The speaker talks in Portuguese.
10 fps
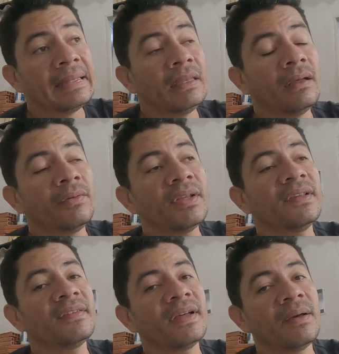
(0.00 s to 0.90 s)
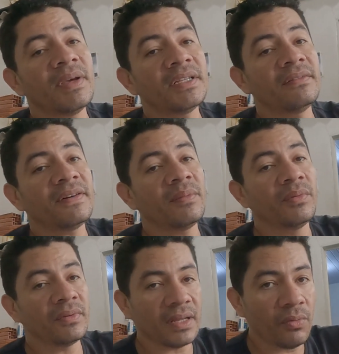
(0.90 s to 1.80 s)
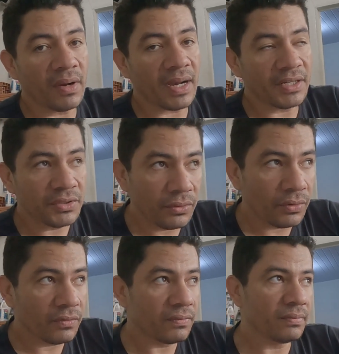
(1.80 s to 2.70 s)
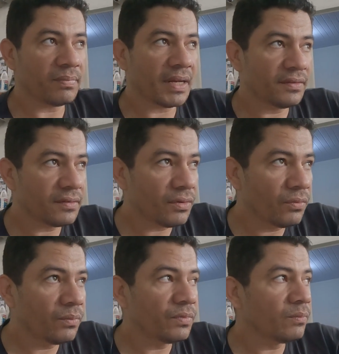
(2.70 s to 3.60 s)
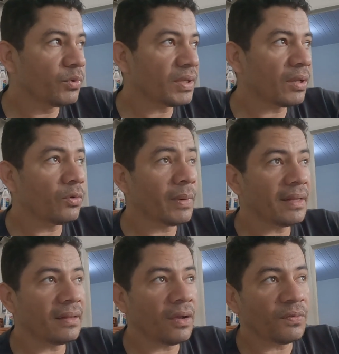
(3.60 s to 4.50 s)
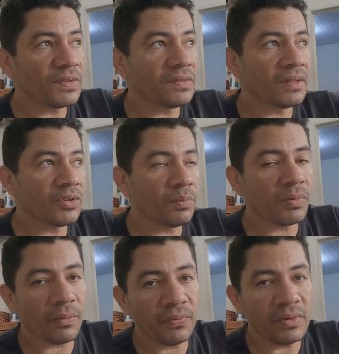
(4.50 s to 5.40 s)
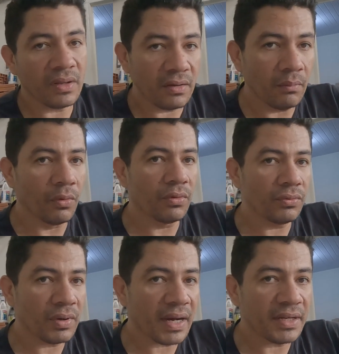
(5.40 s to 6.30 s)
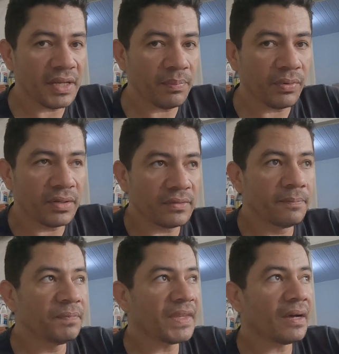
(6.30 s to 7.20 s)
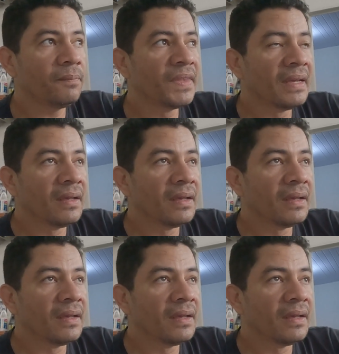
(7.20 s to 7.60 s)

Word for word: Não necessariamente ele vai montar o carro de novo. Para isso tem um montador, mas tem oficina que o próprio funileiro monta o carro depois, tá?